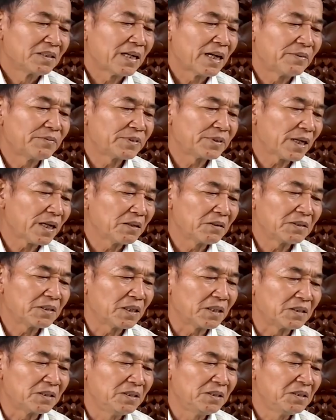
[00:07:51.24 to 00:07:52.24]
đám xá nói
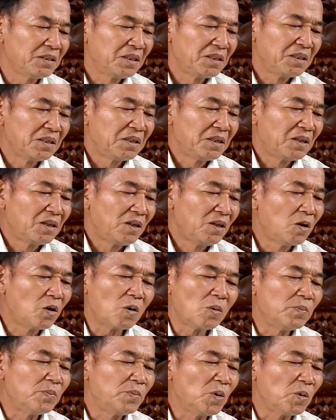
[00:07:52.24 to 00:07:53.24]
thật gì
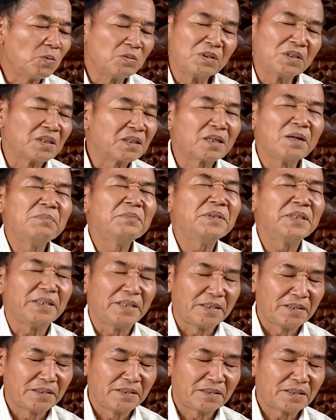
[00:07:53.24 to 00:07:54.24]
lộn nụng là cấm chỉ
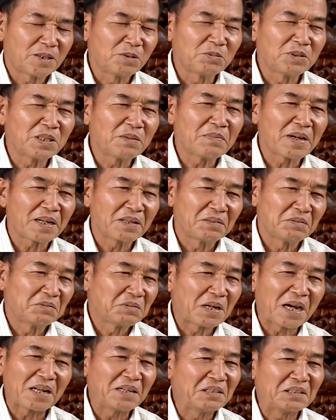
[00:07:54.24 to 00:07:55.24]
không dám ăn
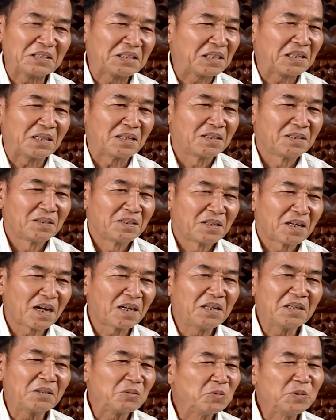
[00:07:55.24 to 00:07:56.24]
ăn là sợ
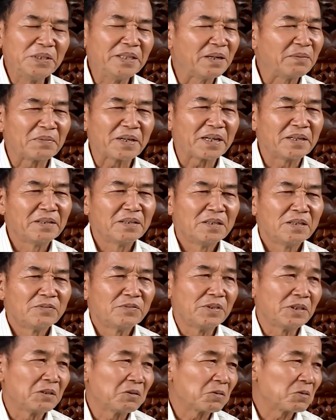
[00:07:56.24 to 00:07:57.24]
ăn là nguy hiểm này
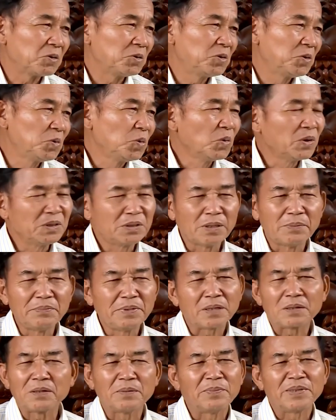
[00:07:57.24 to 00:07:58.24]
vì nó có chua giấm
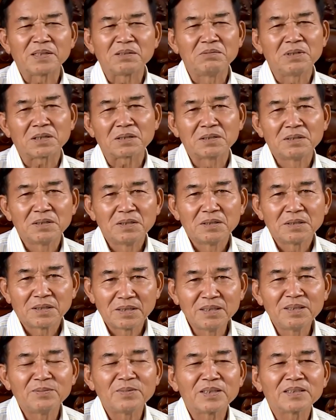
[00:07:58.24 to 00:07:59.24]
nhất là mình không được
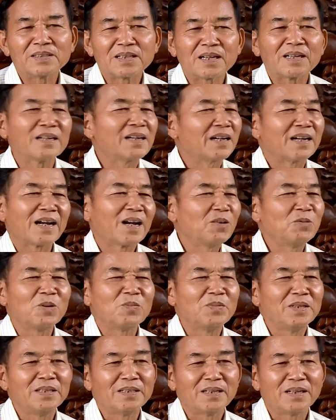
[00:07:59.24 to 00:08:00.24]
thế nhưng mà giờ là ăn
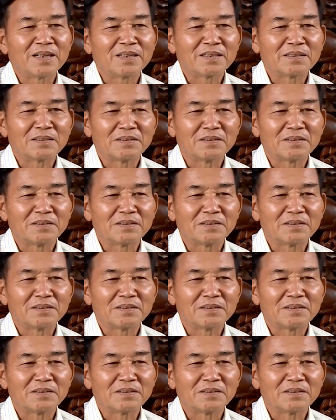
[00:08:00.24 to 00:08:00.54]
uống bình thường